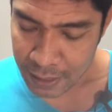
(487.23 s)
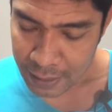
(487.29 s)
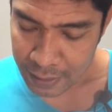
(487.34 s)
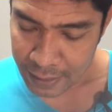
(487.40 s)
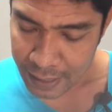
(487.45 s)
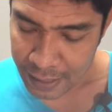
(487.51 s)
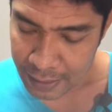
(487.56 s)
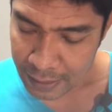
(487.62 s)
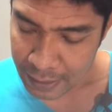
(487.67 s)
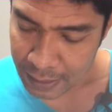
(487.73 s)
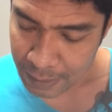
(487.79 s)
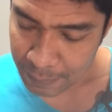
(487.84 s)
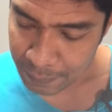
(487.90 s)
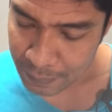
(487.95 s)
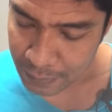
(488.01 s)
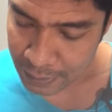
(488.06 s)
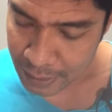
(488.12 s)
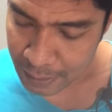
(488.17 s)
เรทนะครับ
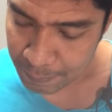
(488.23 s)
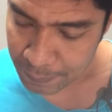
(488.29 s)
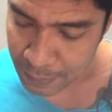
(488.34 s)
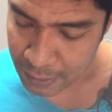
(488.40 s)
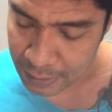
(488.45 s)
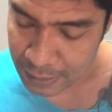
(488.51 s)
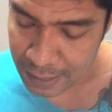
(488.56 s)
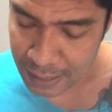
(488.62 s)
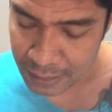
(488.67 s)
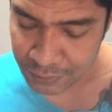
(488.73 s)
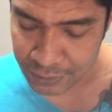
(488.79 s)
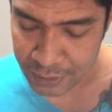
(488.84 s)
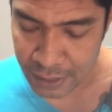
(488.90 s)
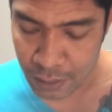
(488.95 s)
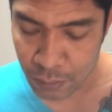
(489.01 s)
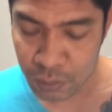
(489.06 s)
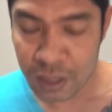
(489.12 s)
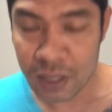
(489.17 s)
เรทเปิด
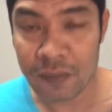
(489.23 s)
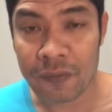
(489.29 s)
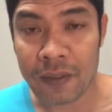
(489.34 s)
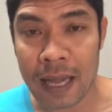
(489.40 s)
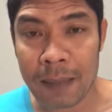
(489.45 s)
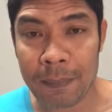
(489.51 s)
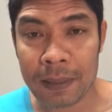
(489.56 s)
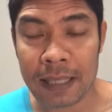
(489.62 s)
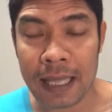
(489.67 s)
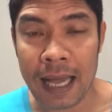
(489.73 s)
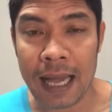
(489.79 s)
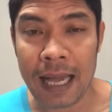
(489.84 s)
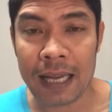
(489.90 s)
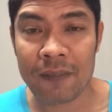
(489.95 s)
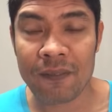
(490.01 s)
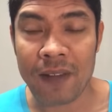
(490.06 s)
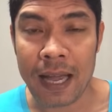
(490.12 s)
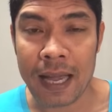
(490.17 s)
5-4อยู่ที่ฟ้าประธาน
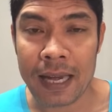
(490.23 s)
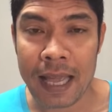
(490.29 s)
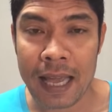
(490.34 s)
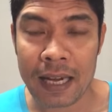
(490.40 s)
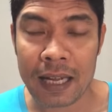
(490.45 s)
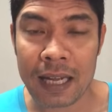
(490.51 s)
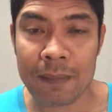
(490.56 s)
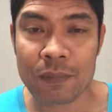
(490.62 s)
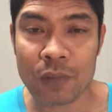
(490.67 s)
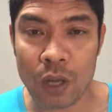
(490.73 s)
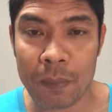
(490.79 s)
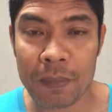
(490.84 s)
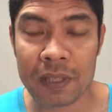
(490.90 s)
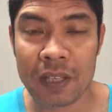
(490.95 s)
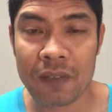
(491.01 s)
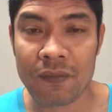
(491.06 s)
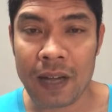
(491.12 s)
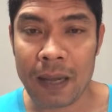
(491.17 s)
ฝ่ายแดงนะครับ ชอบไป
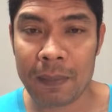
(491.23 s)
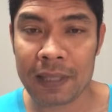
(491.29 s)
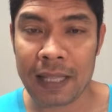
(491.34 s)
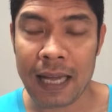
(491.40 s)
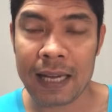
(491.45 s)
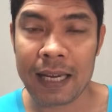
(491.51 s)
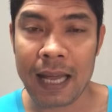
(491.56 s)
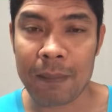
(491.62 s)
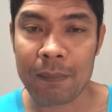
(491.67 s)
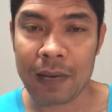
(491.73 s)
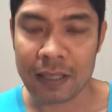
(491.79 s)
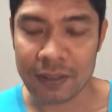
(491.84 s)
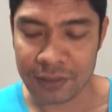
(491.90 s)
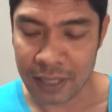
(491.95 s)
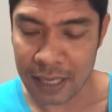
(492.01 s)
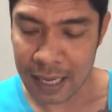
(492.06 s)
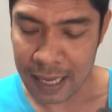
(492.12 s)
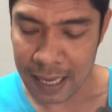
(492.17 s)
ที่ฟ้าประธานดับลัน
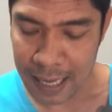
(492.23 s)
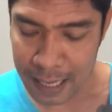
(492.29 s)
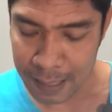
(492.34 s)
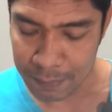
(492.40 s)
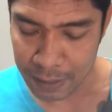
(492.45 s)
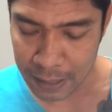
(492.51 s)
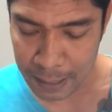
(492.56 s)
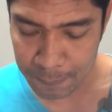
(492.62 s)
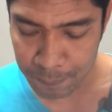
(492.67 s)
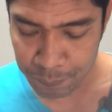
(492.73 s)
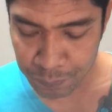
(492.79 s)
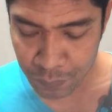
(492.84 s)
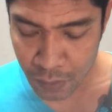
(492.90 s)
สารคามนะครับ